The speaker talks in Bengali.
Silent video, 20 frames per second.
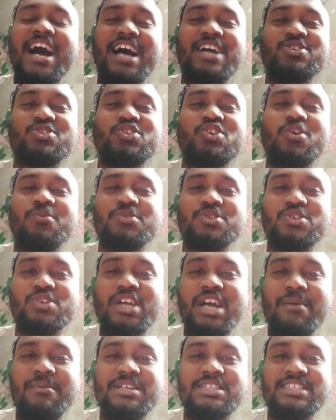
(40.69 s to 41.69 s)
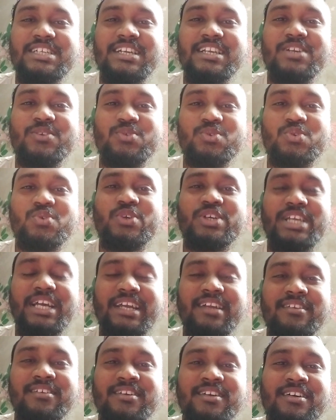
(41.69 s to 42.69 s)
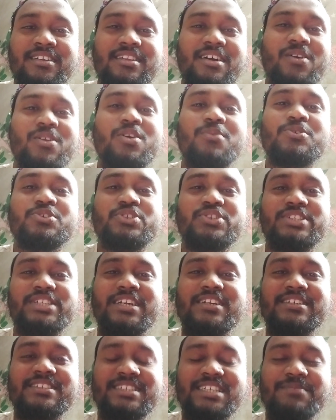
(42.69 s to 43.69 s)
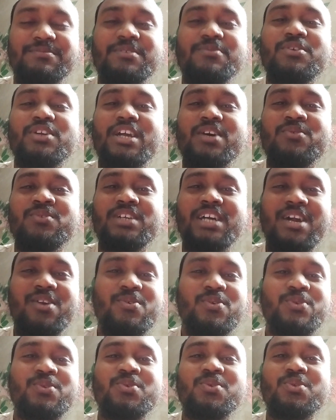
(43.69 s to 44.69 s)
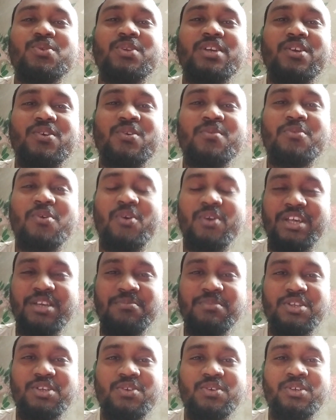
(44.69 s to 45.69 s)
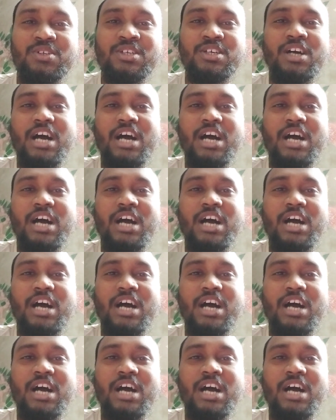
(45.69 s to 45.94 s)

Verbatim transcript: আর যদি অবশ্যই আমার চ্যানেলে নতুন হয়ে থাকেন তাহলে অবশ্যই চ্যানেলটি সাবস্ক্রাইব করে রাখুন কারণ নতুন নতুন এরকম অনেক ভিডিও